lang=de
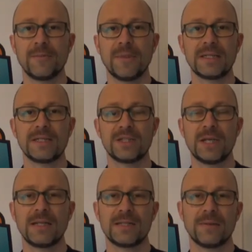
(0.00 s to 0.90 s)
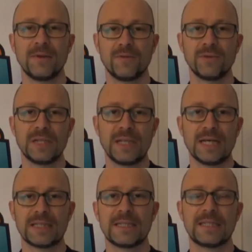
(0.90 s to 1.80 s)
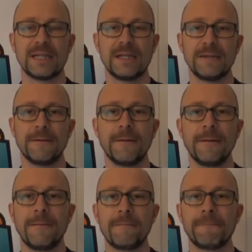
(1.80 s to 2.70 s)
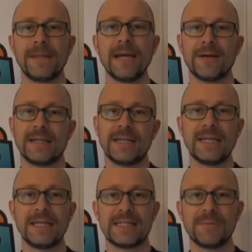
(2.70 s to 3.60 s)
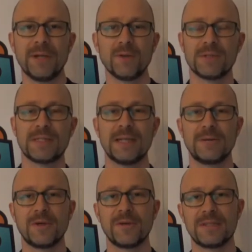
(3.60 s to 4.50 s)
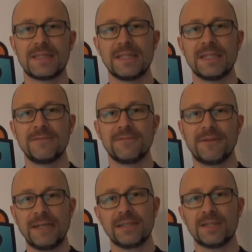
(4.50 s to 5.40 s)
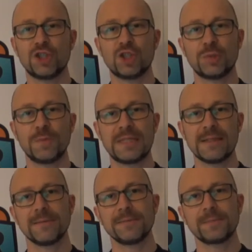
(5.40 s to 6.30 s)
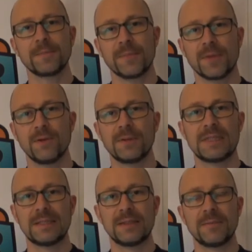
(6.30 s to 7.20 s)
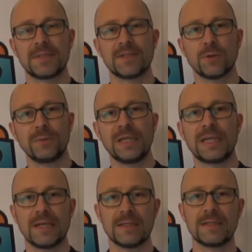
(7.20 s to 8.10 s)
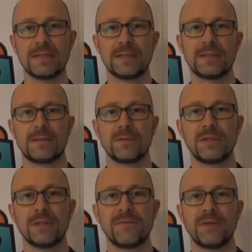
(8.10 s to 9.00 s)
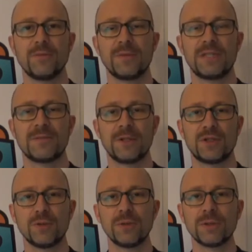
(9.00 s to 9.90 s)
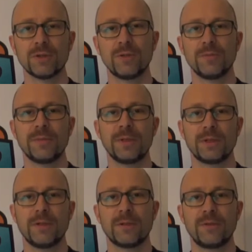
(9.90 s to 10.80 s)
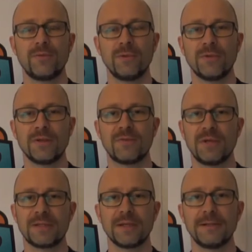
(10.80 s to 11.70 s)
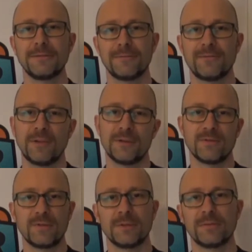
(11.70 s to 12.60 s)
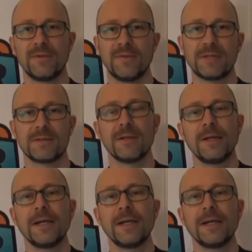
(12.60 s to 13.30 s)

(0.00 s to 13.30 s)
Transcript: Meistens stelle ich es aber auf 180 ein. Naja, dann ging es da mal los. Dann haben wir uns in die Wand geschmissen und sind da ein bisschen rumgekraxelt, so irgendwie um die zwei Stunden rum. Ja, gefühlt waren es vielleicht drei, vielleicht auch vier, wer weiß.